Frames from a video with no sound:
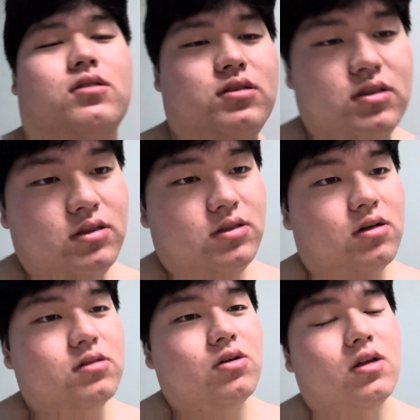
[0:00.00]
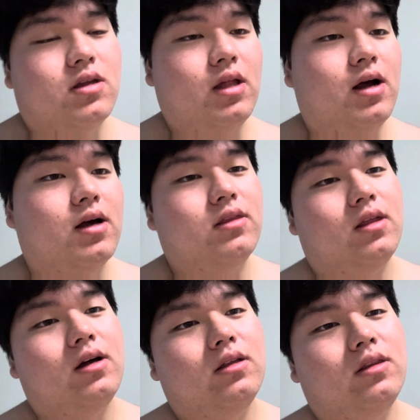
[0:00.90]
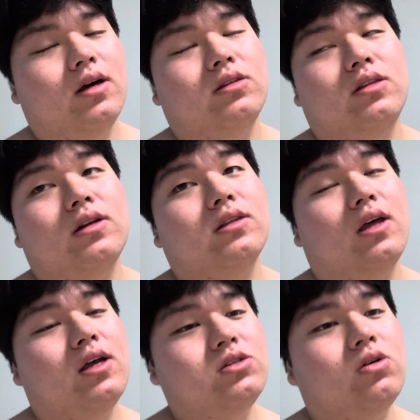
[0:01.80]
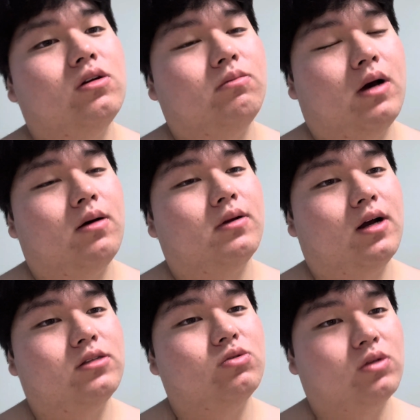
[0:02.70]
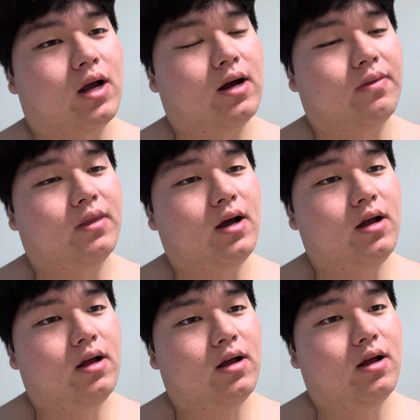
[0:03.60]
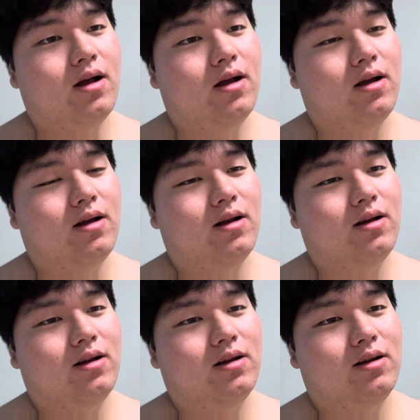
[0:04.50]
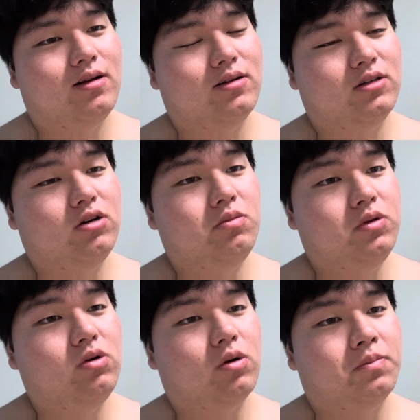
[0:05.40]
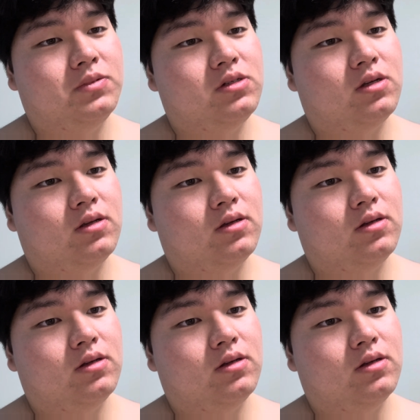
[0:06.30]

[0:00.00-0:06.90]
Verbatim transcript: 진정성 있게 다가간다? 내가 니들한테 애정 어린 마음을 가지고 다가간다? 그럴 필요가 없지.